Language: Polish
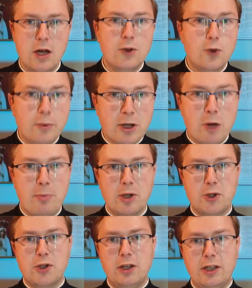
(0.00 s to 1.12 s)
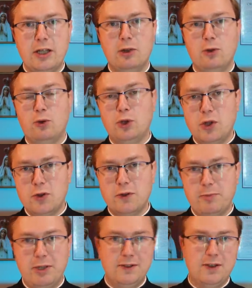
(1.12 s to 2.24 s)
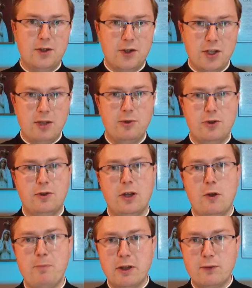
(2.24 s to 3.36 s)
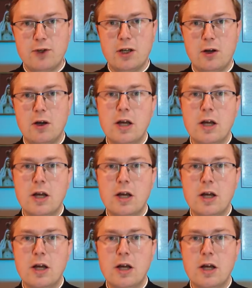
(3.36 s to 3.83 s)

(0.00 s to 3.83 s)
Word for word: 7 października roku 1571